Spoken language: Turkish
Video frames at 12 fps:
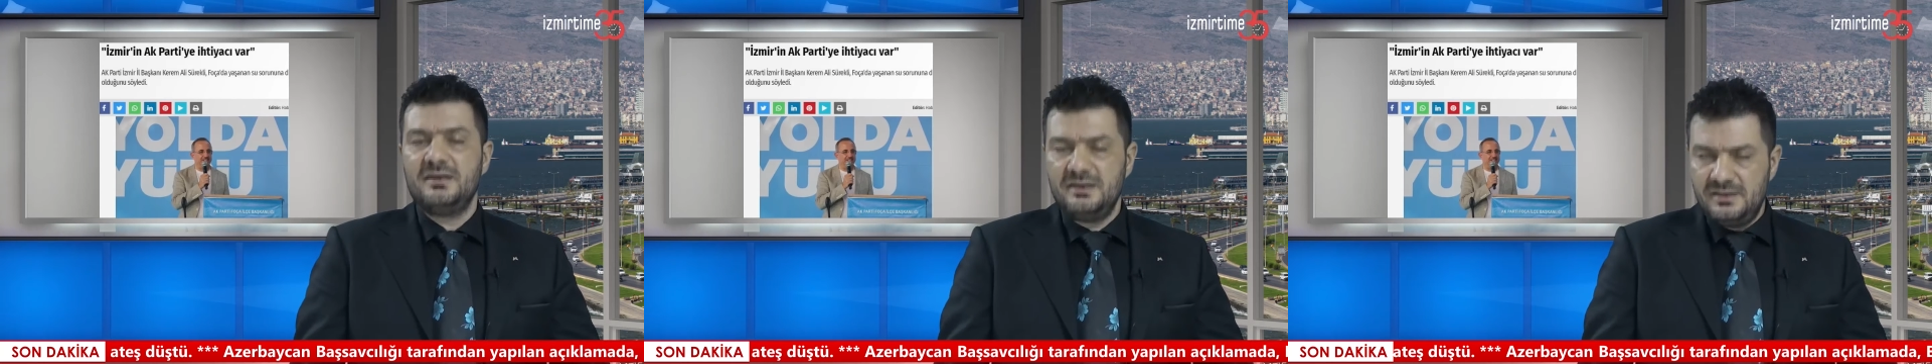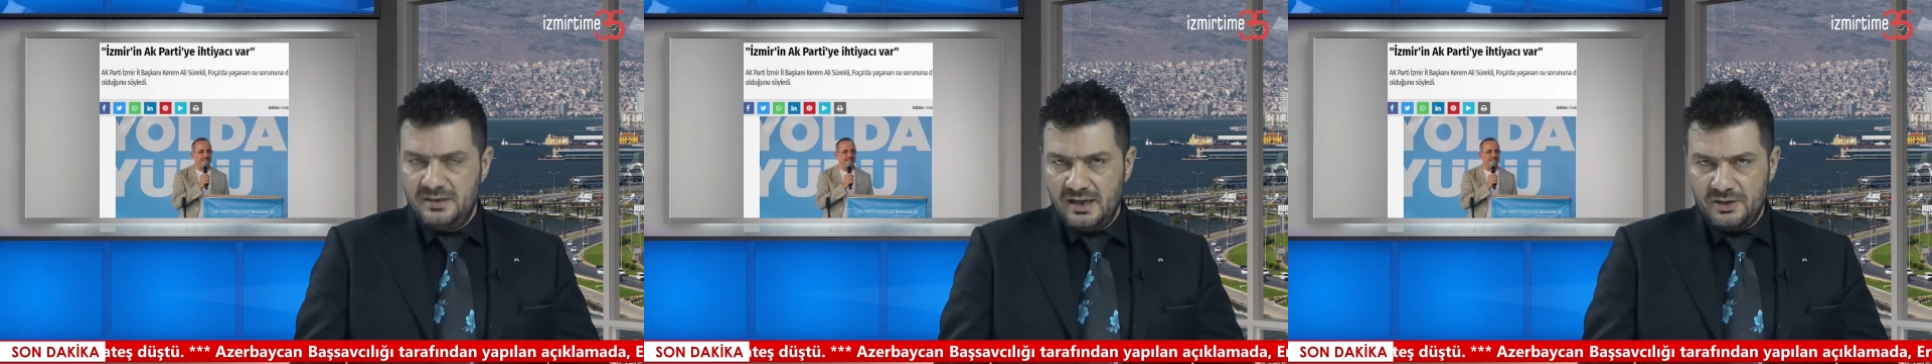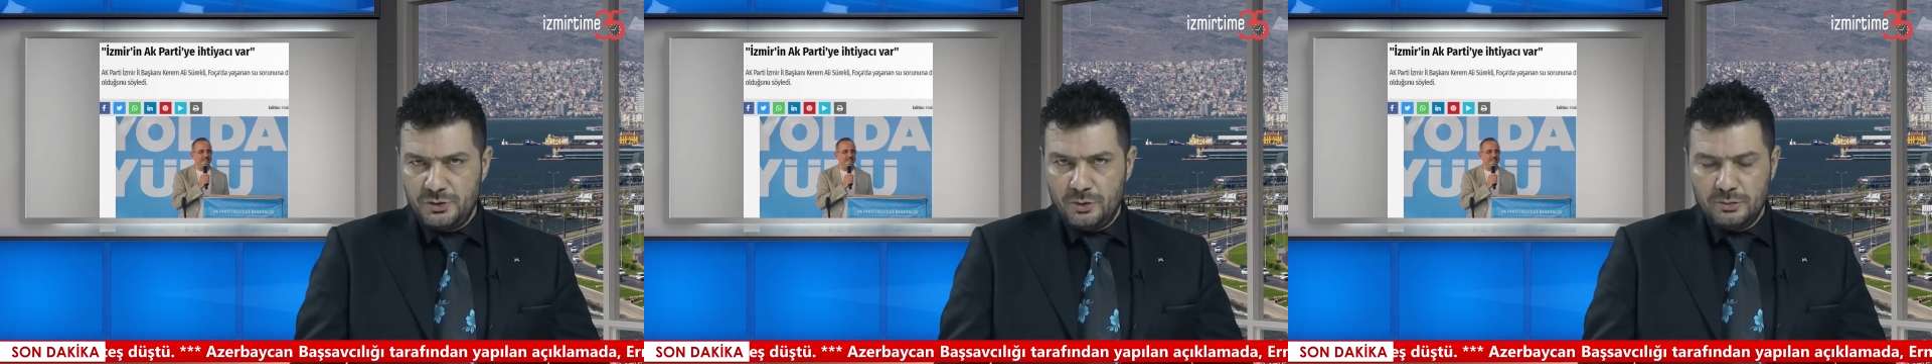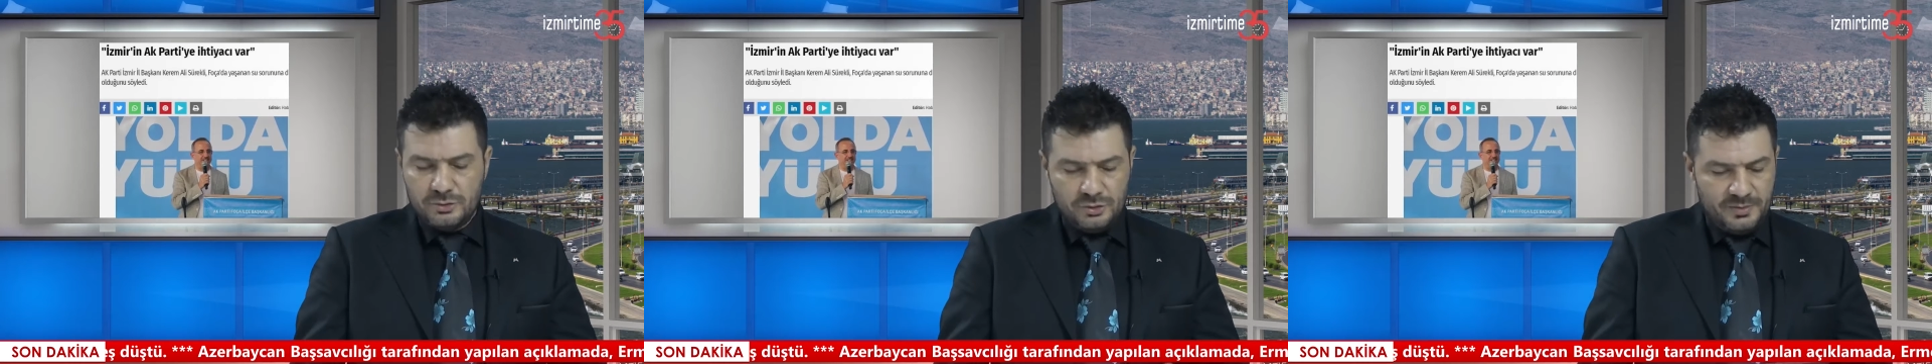ihtiyacı
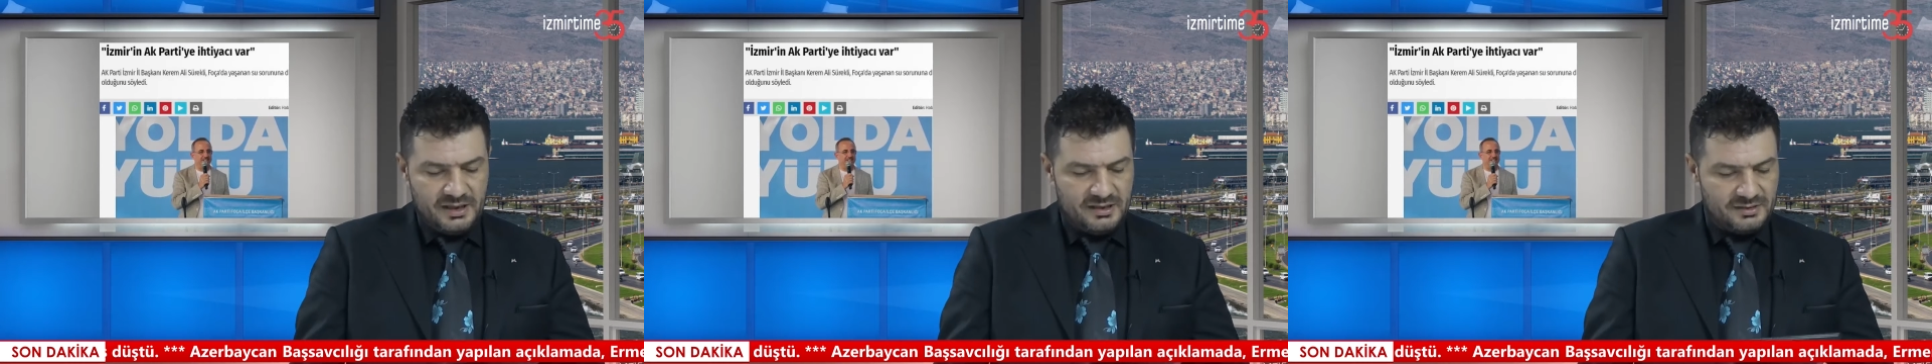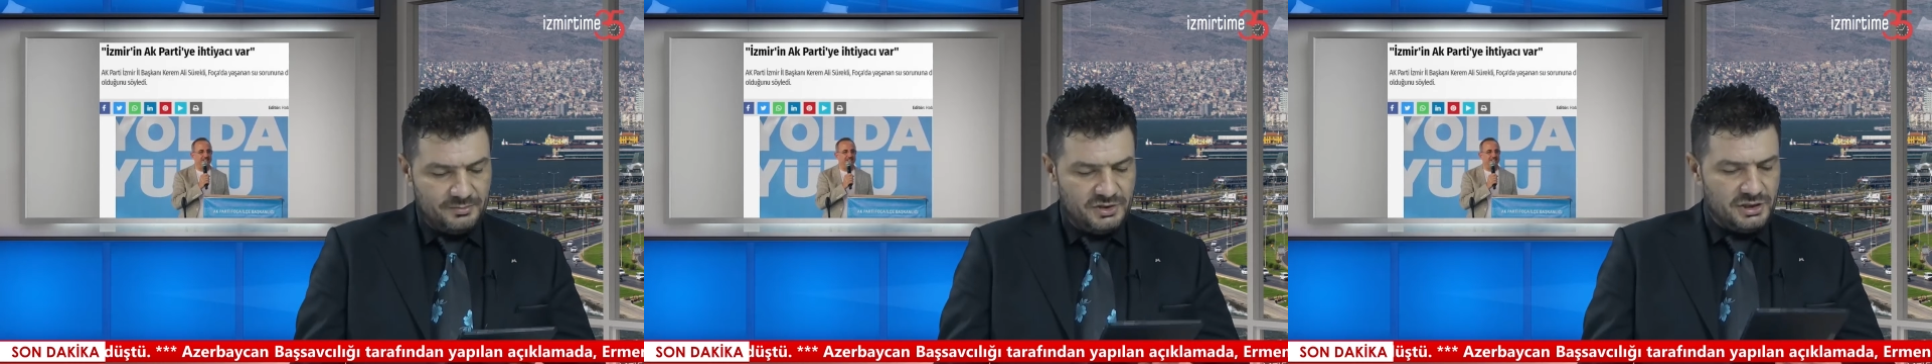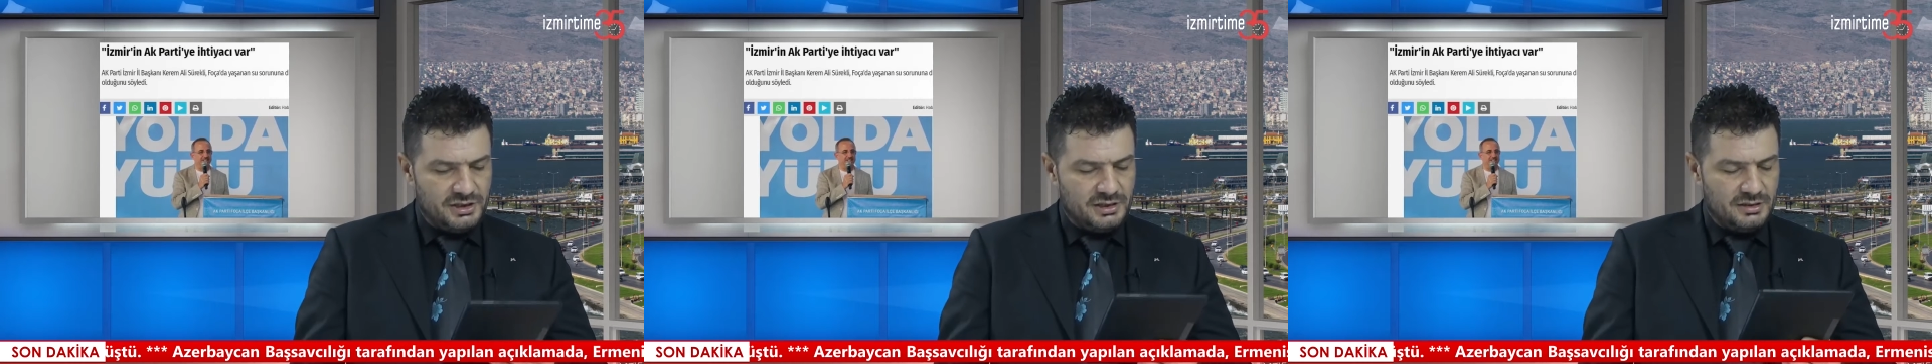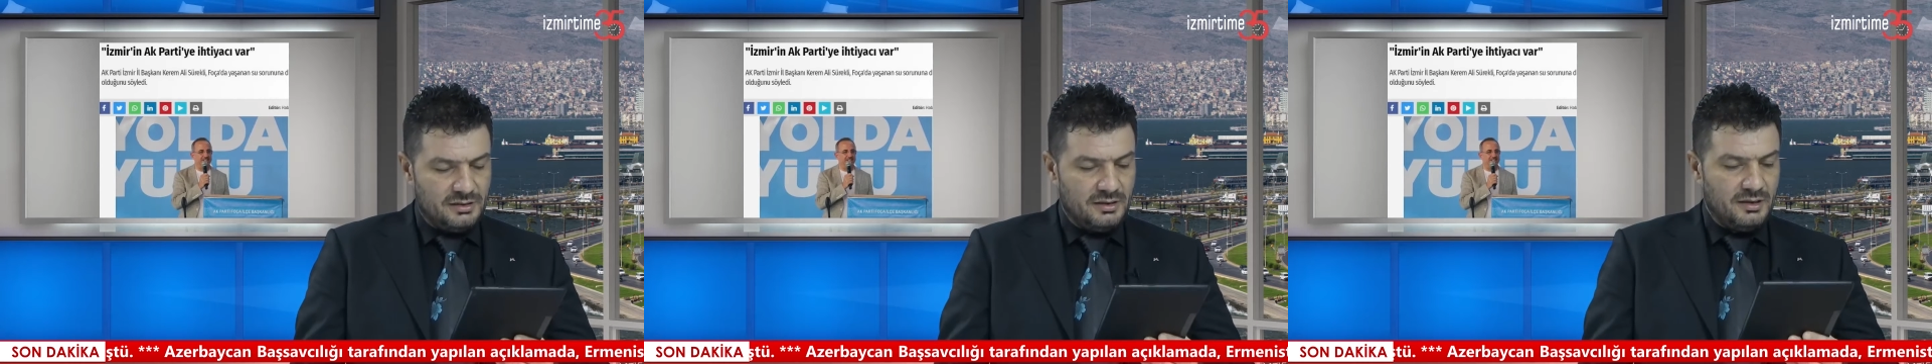olduğunu
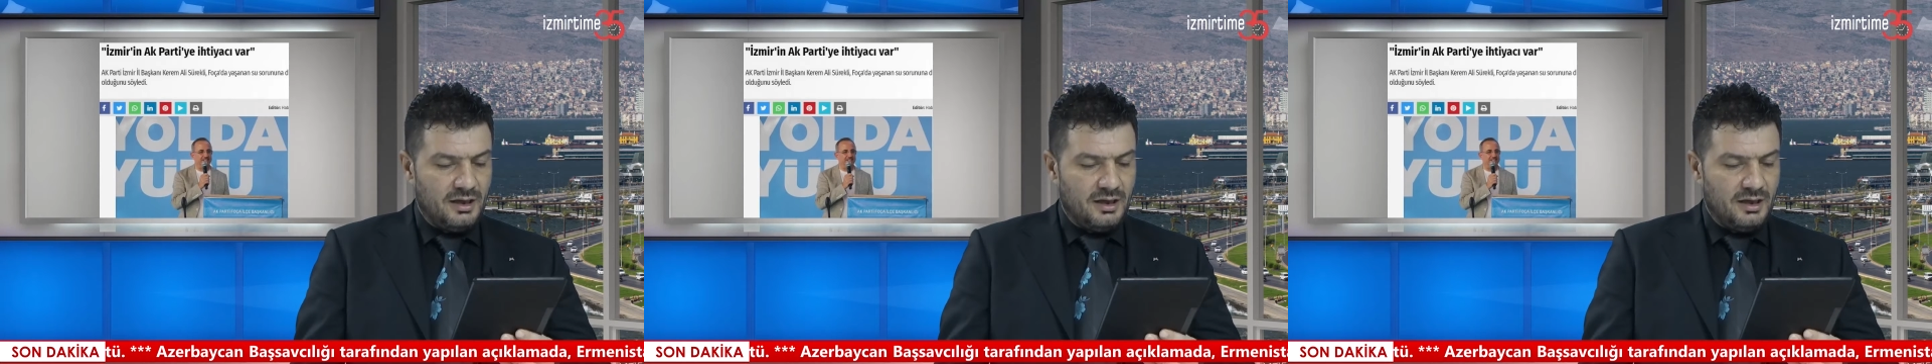belirtmiş.